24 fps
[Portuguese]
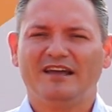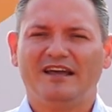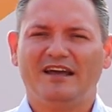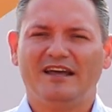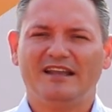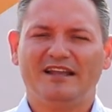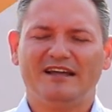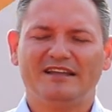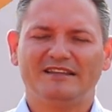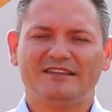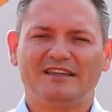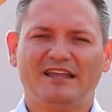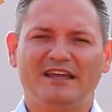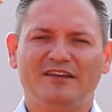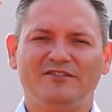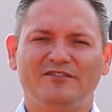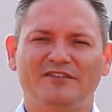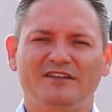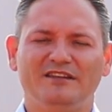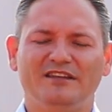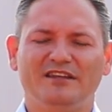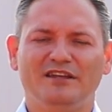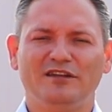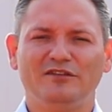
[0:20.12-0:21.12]
ela
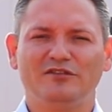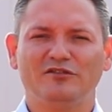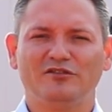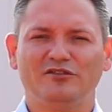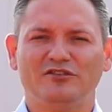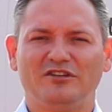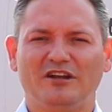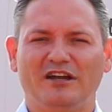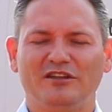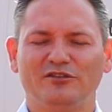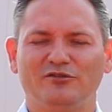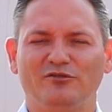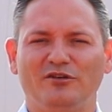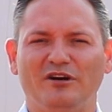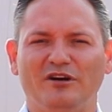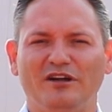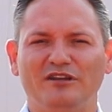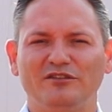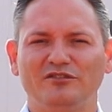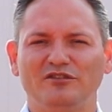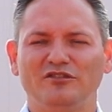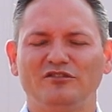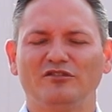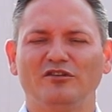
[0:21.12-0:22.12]
teve início já no
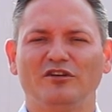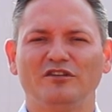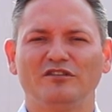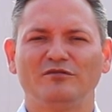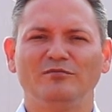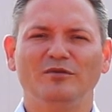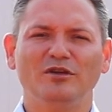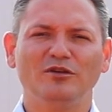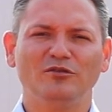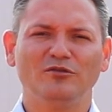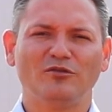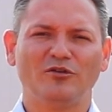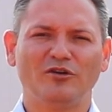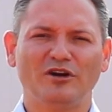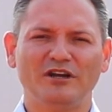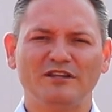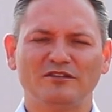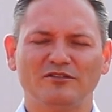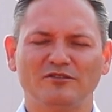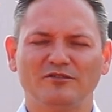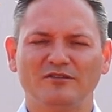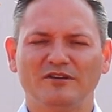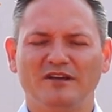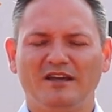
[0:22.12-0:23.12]
ano de
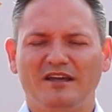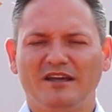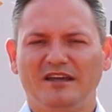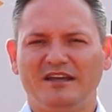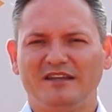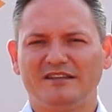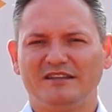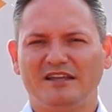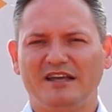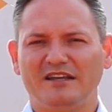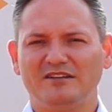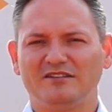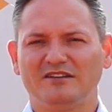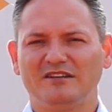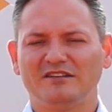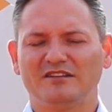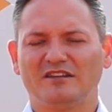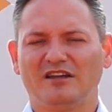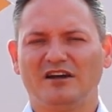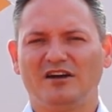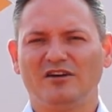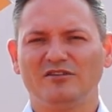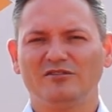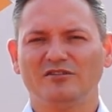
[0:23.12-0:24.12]
2008 e desde
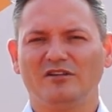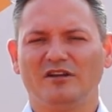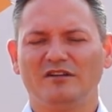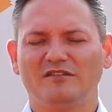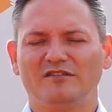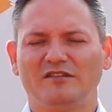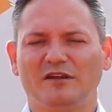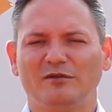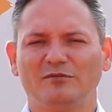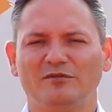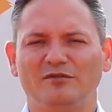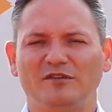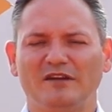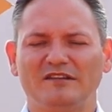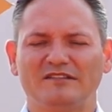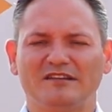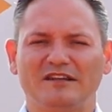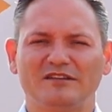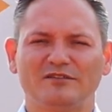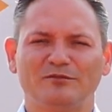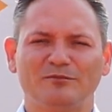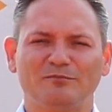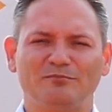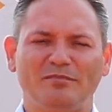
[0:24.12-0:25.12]
então nós vemos
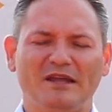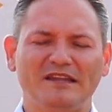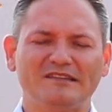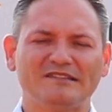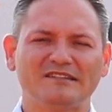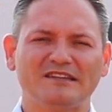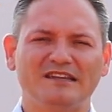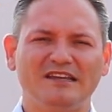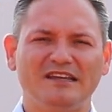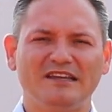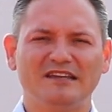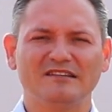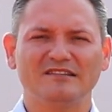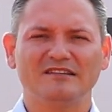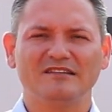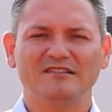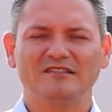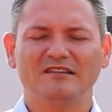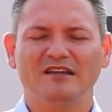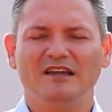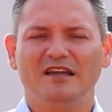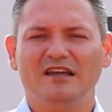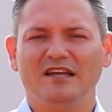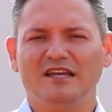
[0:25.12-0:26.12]
fazendo
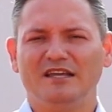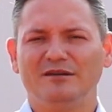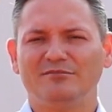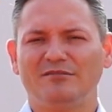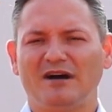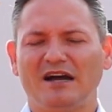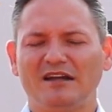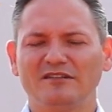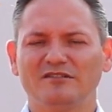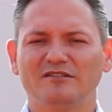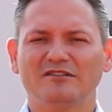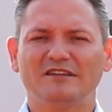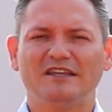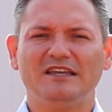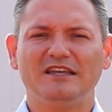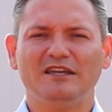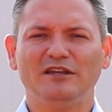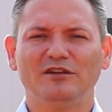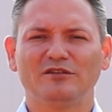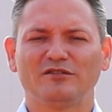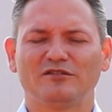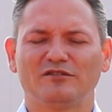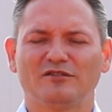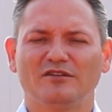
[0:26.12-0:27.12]
pesquisas e mais do que
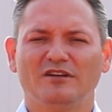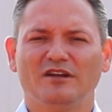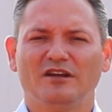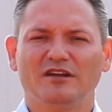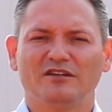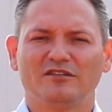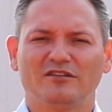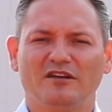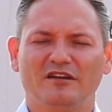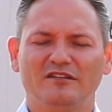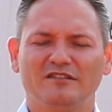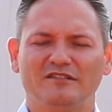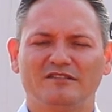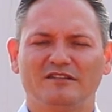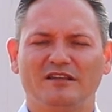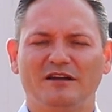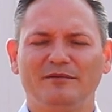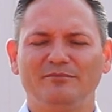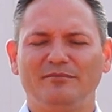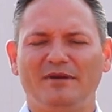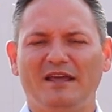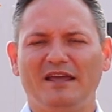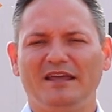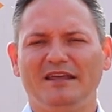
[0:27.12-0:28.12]
isso, nós
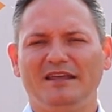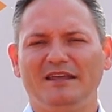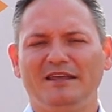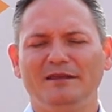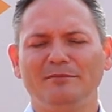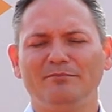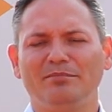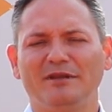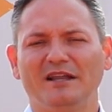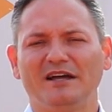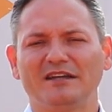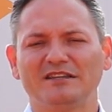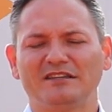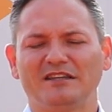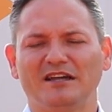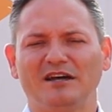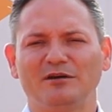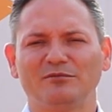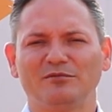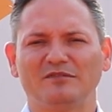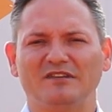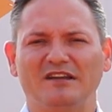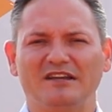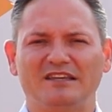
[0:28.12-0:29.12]
também
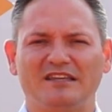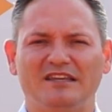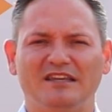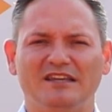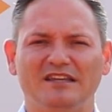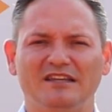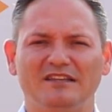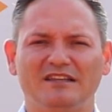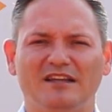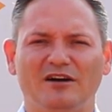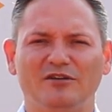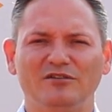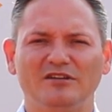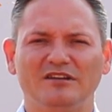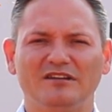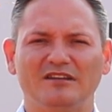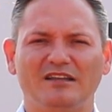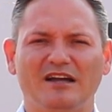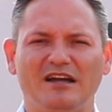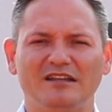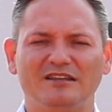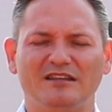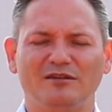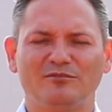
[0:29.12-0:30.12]
implantamos aqui na
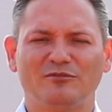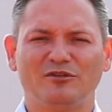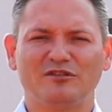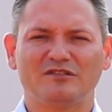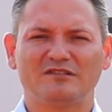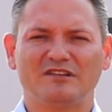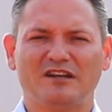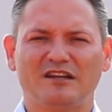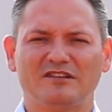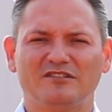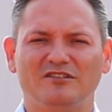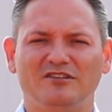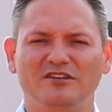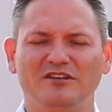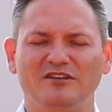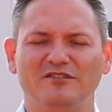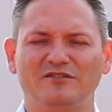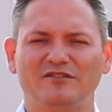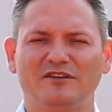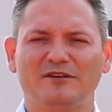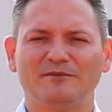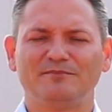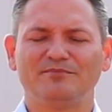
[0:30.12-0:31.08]
unidade demonstrativa